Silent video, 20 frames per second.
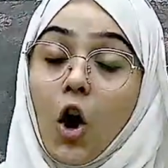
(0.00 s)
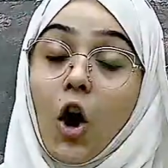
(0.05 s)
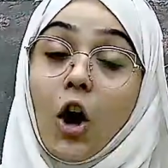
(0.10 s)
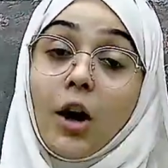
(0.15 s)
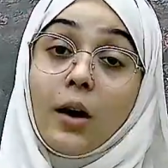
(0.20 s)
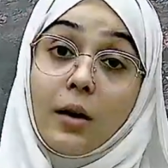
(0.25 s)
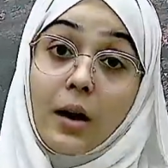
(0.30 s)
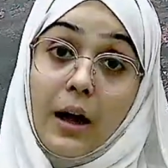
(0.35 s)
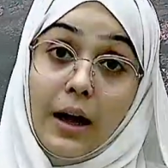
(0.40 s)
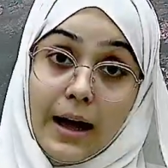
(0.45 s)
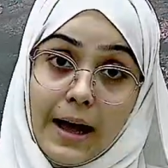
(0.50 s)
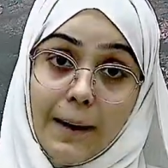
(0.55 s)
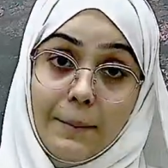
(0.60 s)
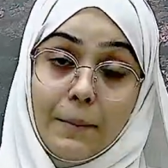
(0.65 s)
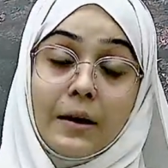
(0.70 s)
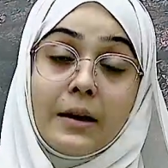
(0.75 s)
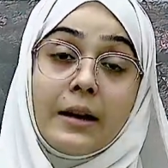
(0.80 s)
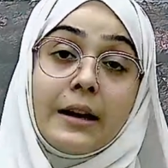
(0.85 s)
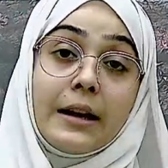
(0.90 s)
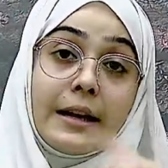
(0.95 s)
और अब
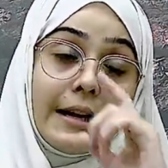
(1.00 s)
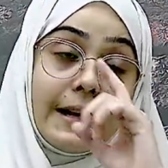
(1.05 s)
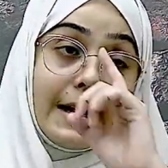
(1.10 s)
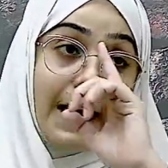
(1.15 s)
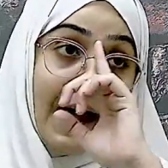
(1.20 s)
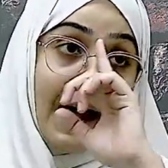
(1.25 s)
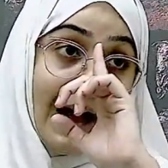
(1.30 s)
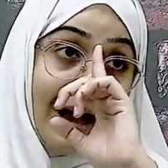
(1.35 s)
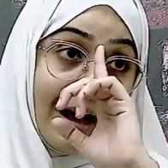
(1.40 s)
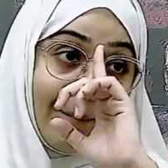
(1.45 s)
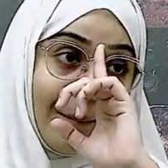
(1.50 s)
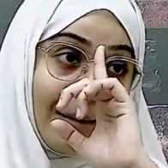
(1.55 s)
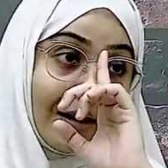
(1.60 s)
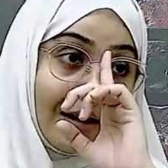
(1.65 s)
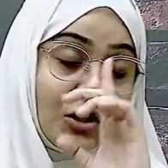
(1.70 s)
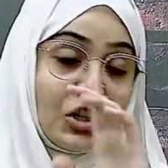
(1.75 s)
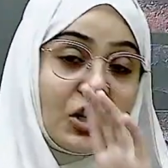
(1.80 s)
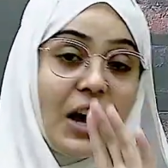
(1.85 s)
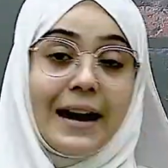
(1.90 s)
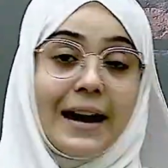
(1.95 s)
यहाँ
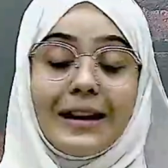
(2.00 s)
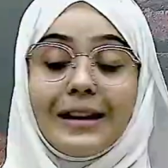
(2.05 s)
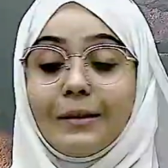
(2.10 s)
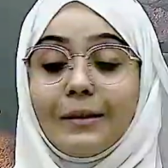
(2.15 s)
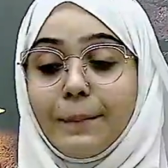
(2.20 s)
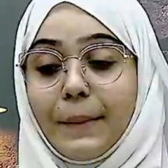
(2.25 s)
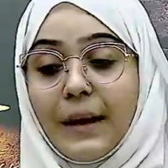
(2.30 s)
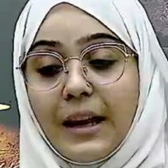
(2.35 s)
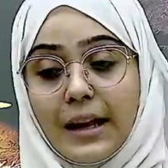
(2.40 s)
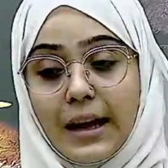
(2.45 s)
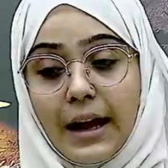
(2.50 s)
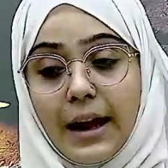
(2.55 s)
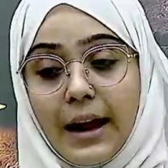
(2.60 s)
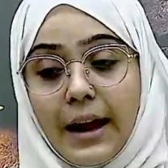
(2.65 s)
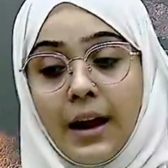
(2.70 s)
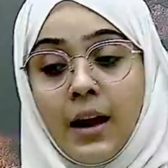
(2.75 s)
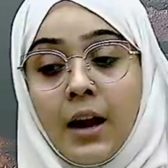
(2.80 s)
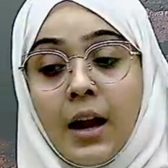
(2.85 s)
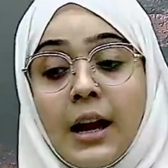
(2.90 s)
पर चैनल पे क्या है